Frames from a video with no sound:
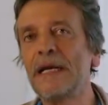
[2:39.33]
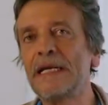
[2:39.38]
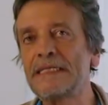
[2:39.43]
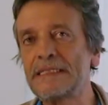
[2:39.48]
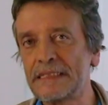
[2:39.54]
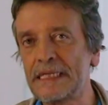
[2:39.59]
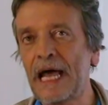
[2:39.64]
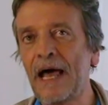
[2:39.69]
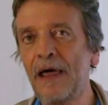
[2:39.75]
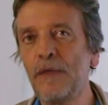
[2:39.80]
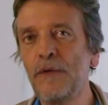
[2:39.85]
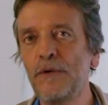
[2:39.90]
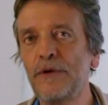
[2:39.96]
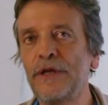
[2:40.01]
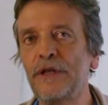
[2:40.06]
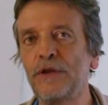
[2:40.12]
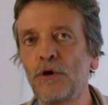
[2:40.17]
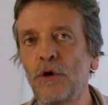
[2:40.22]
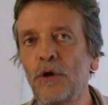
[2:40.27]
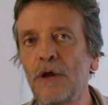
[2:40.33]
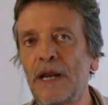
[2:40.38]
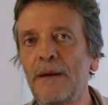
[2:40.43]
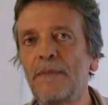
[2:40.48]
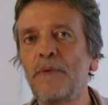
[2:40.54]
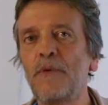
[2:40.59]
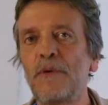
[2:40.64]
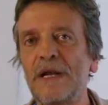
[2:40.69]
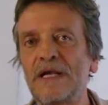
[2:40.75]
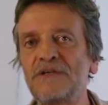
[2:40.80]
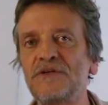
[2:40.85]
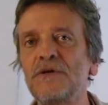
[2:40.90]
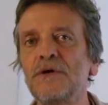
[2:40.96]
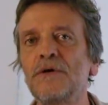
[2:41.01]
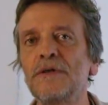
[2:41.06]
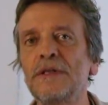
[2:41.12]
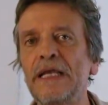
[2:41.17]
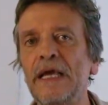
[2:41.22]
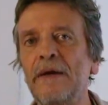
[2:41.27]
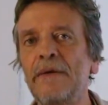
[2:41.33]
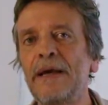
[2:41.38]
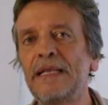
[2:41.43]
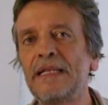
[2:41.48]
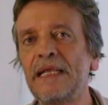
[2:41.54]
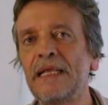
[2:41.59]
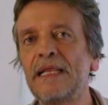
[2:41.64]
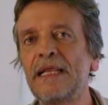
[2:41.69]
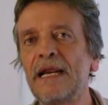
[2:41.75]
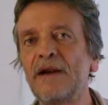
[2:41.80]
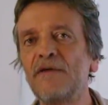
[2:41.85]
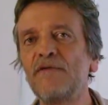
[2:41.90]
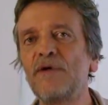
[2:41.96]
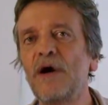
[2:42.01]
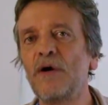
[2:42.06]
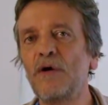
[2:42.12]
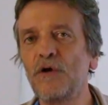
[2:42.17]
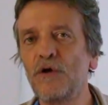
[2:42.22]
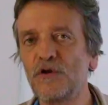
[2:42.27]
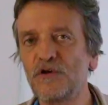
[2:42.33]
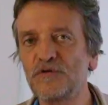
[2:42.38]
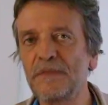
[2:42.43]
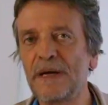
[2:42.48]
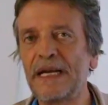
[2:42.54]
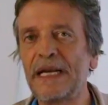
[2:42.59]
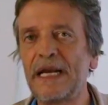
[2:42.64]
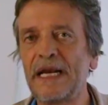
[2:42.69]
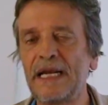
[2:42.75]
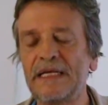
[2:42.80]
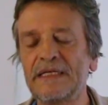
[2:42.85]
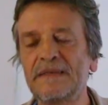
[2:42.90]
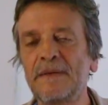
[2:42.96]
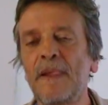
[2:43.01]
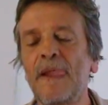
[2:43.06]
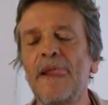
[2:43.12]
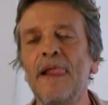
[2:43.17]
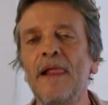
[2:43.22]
el Estado y toda la población debe atender el fuego de dos maneras.